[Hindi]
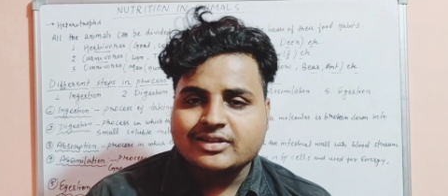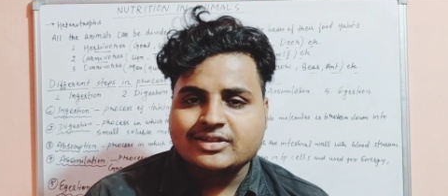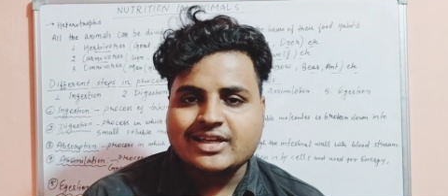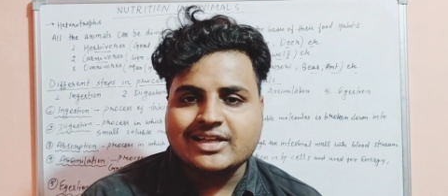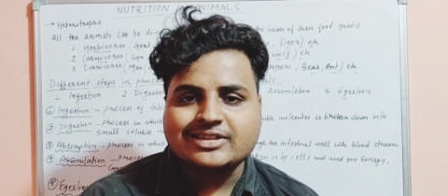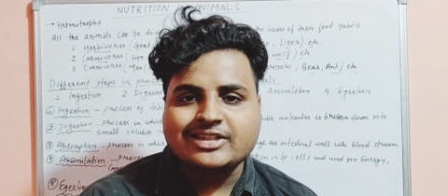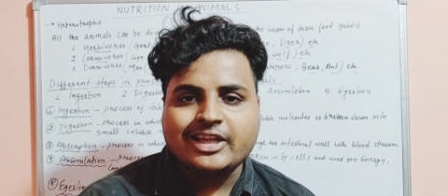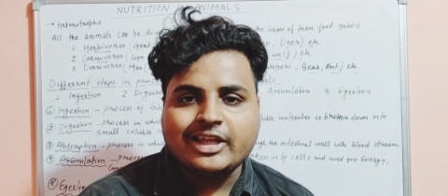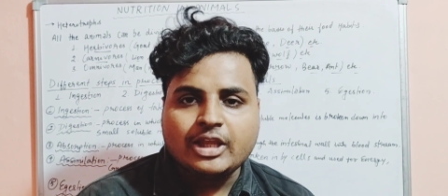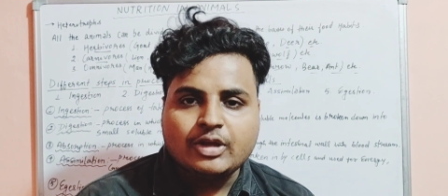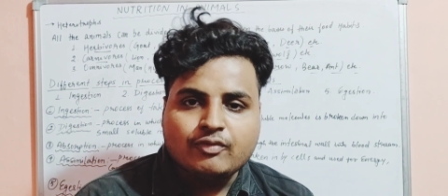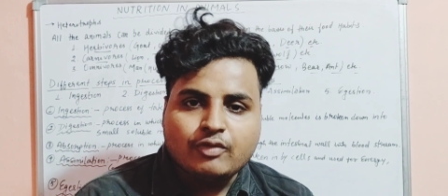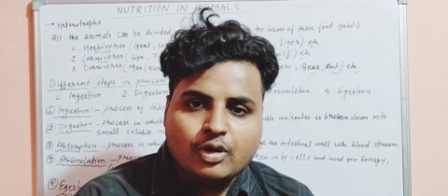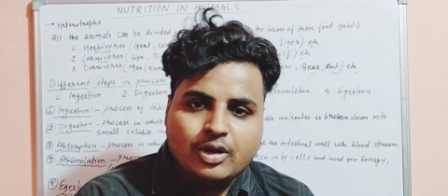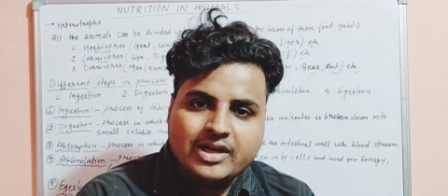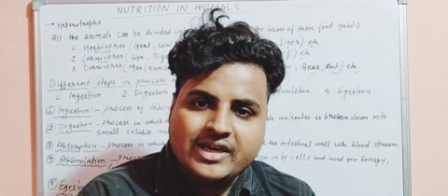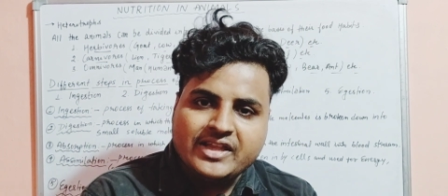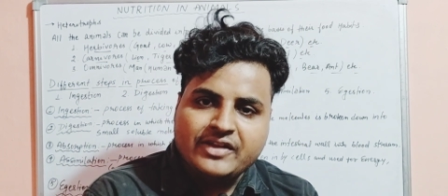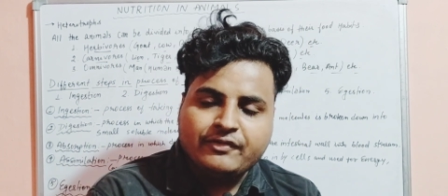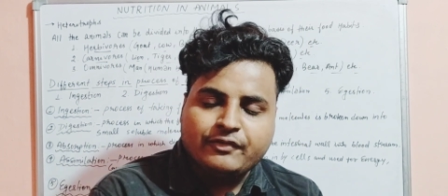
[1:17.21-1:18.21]
जैसे कि वो
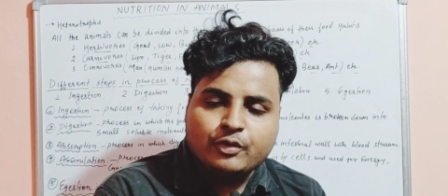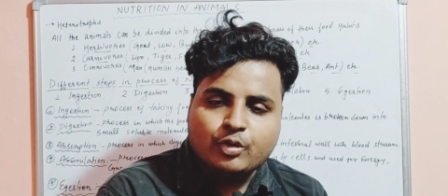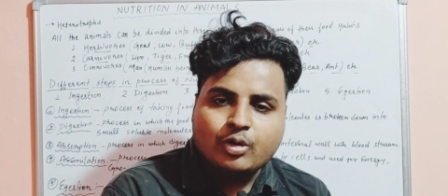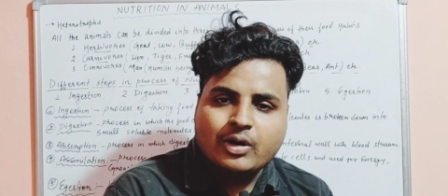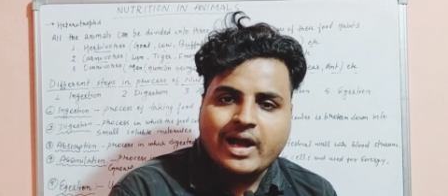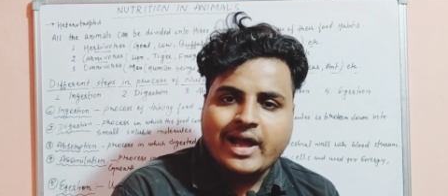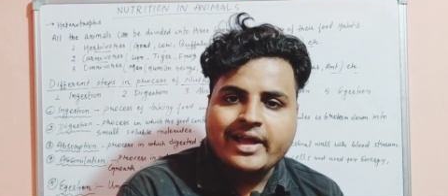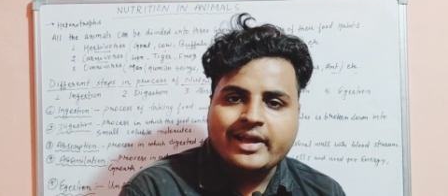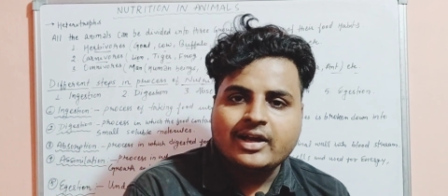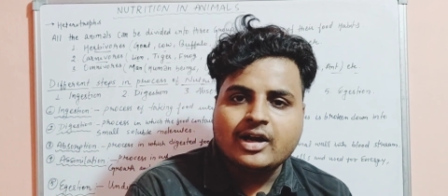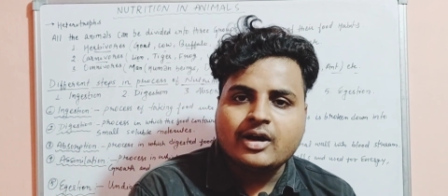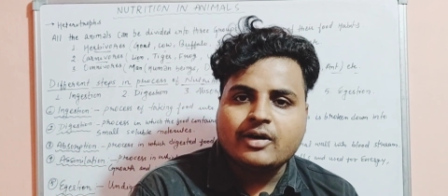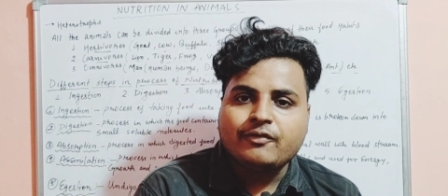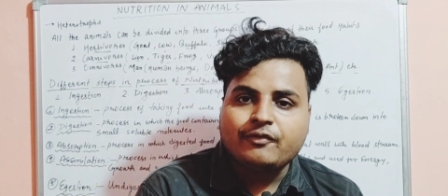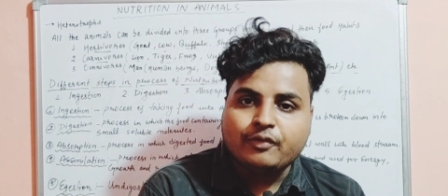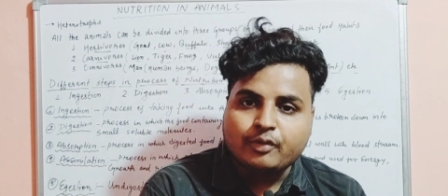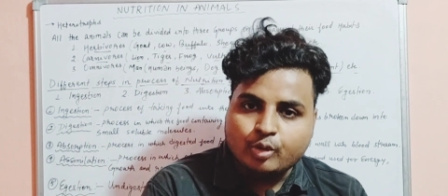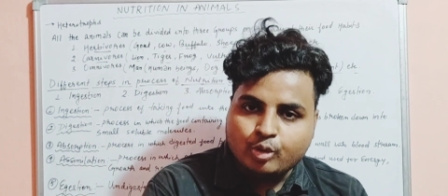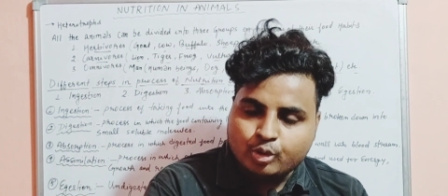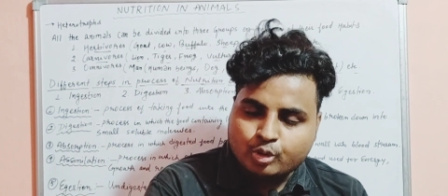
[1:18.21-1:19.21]
लीफ को खाएगा
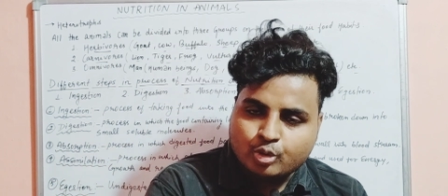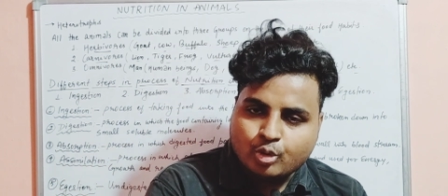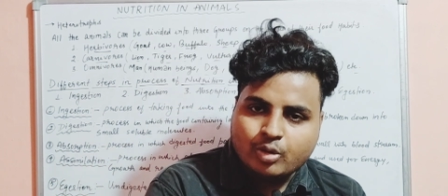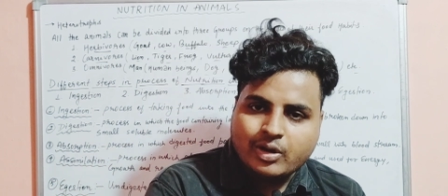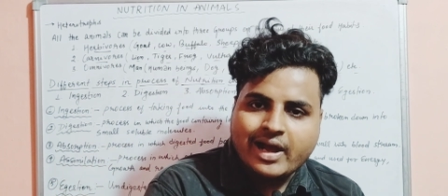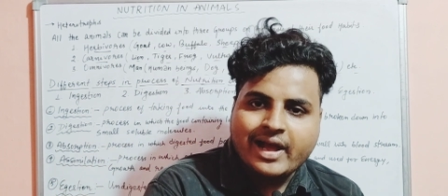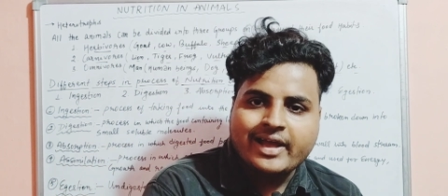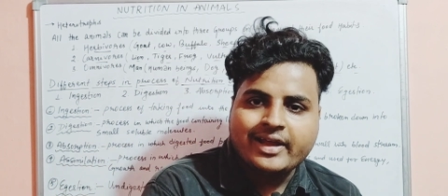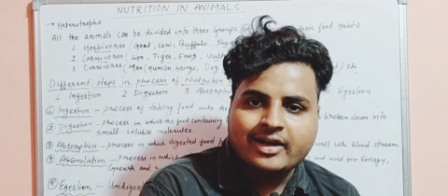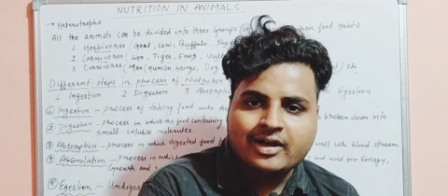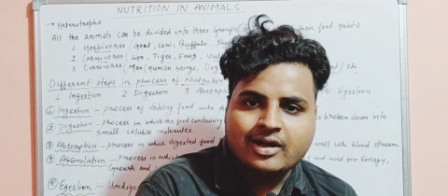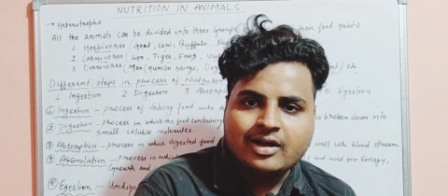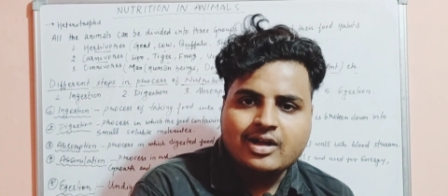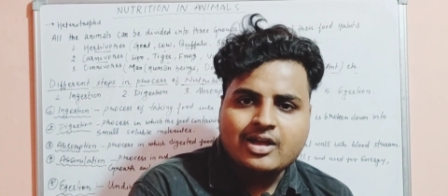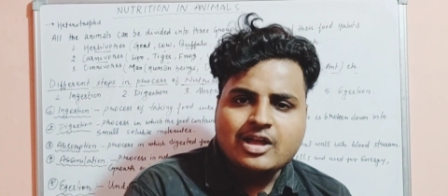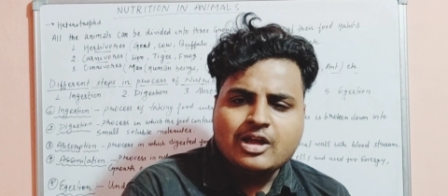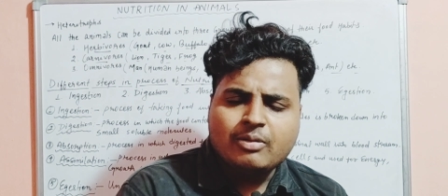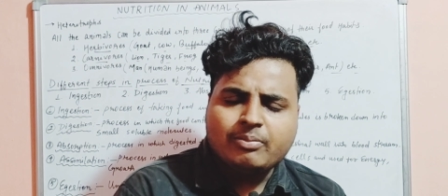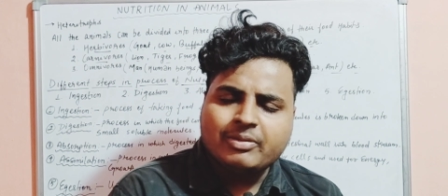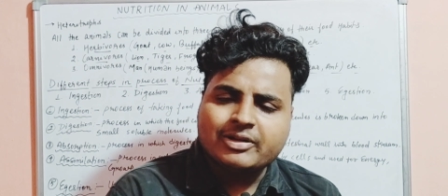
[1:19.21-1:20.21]
फ्रूट को खाएगा
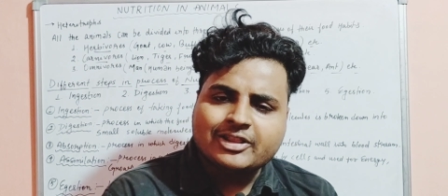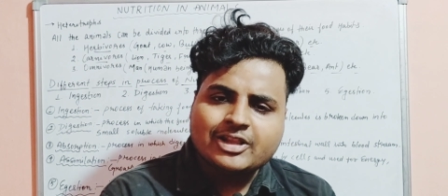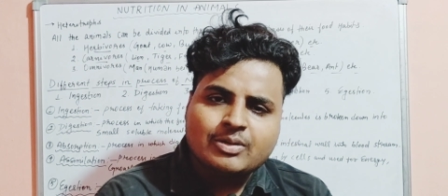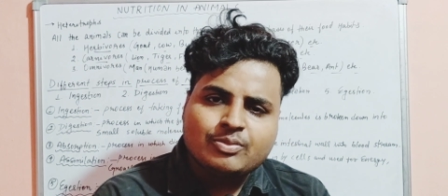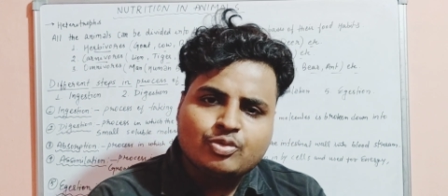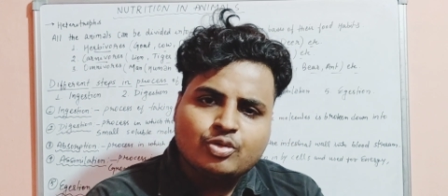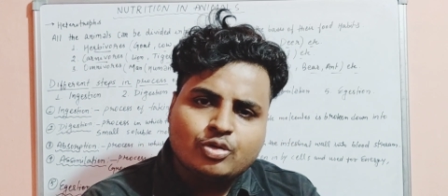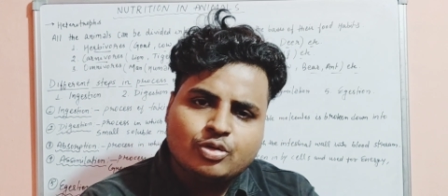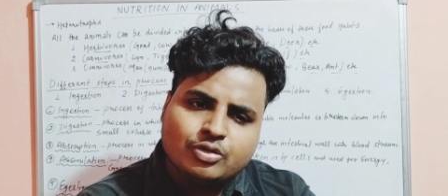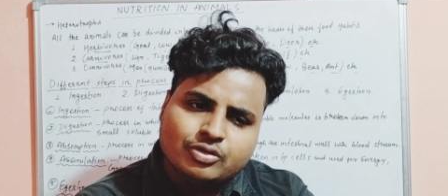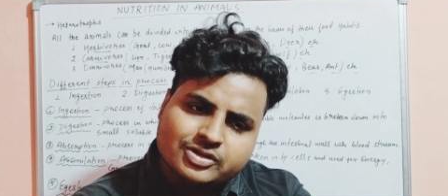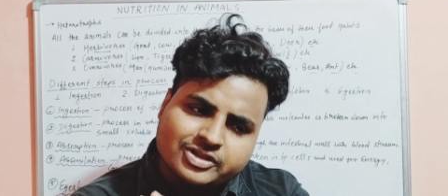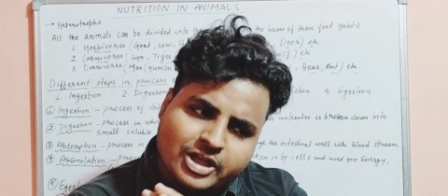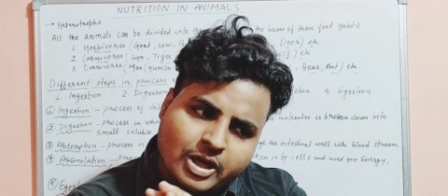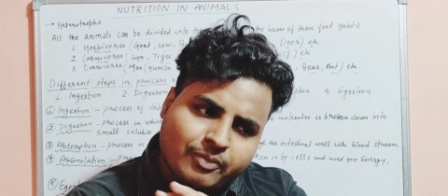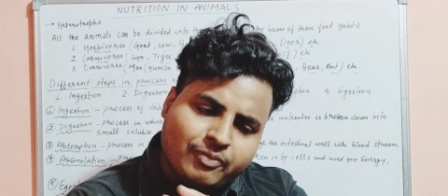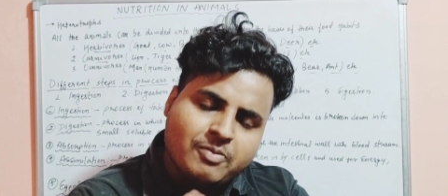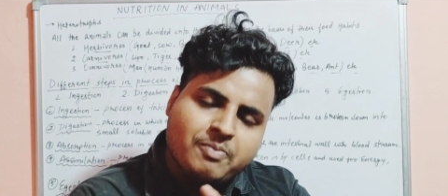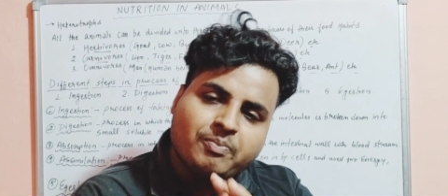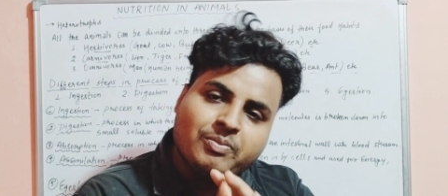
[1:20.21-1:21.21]
मतलब वो
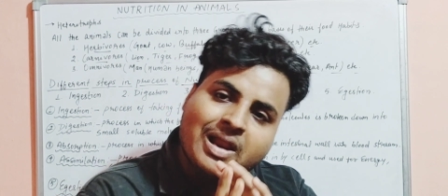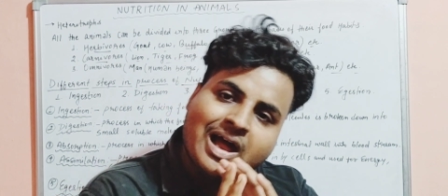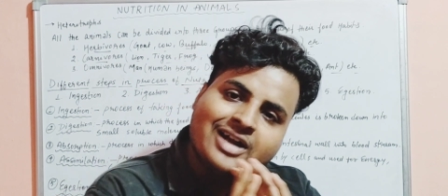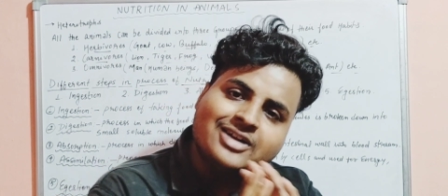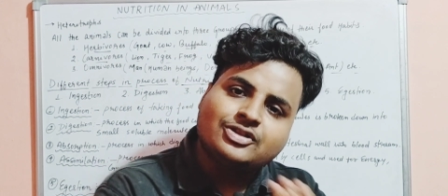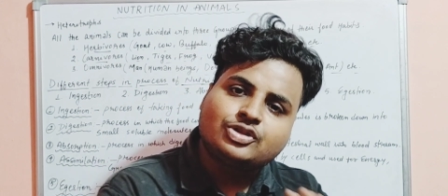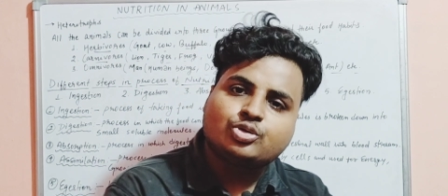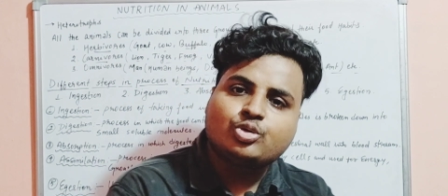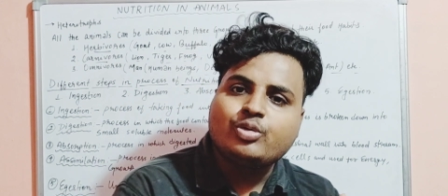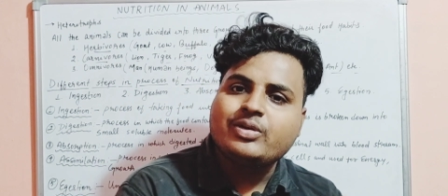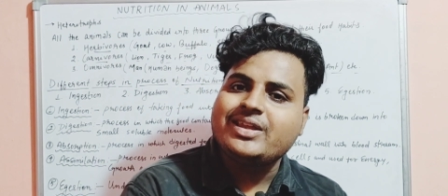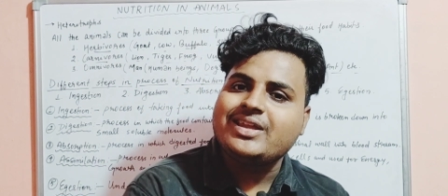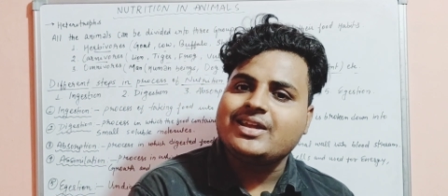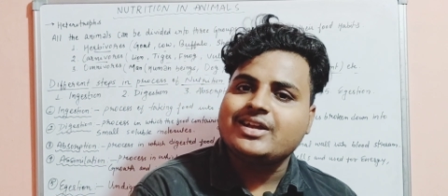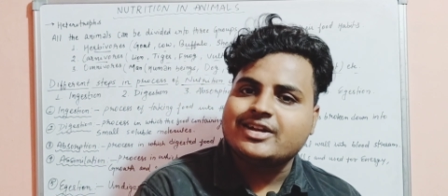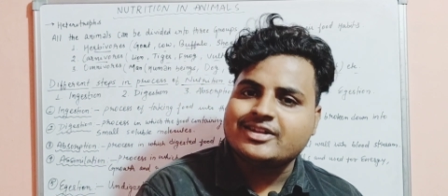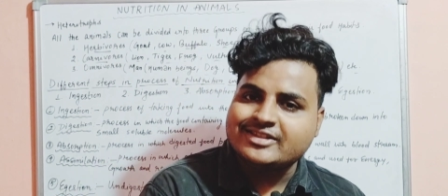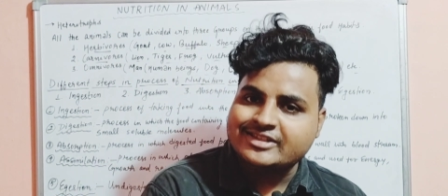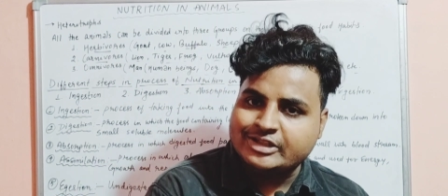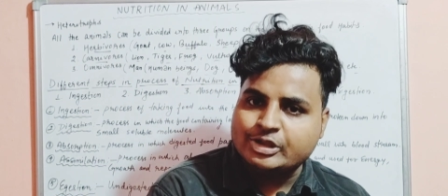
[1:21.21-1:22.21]
सिर्फ प्लांट्स को ही
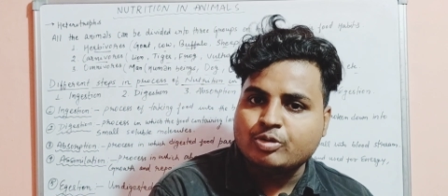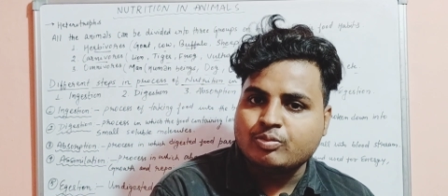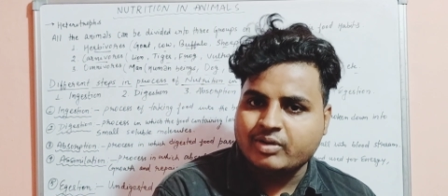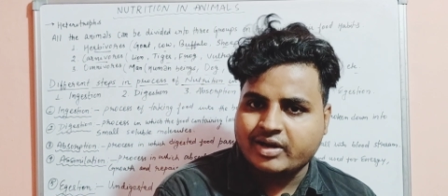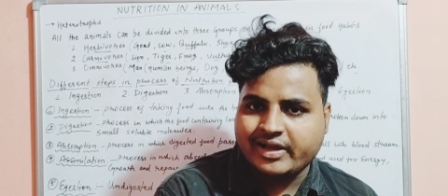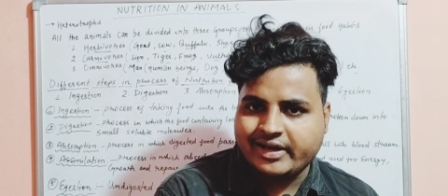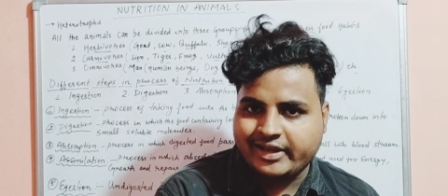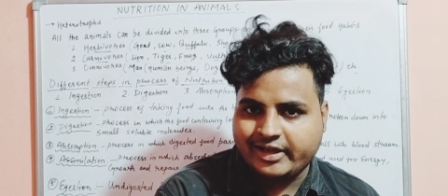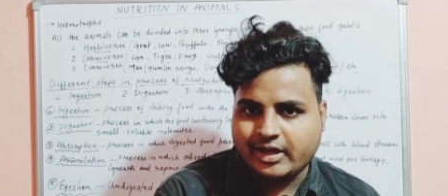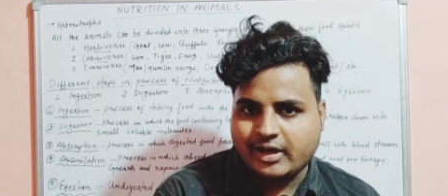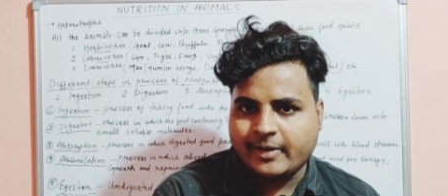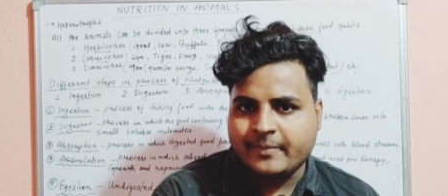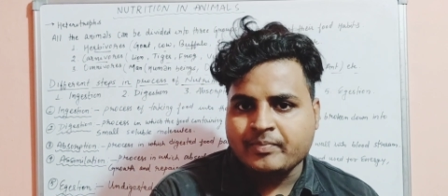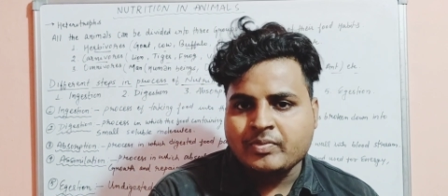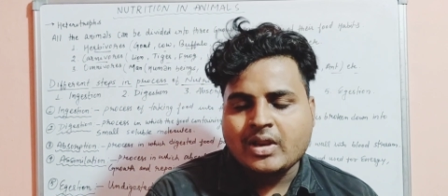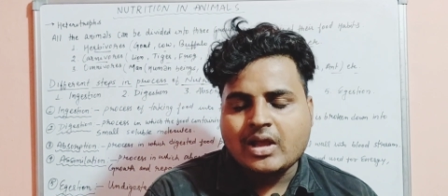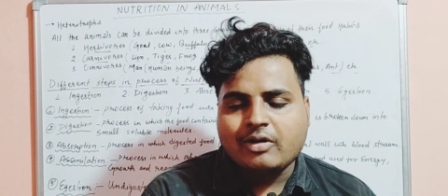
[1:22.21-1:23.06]
कंज्यूम करेगा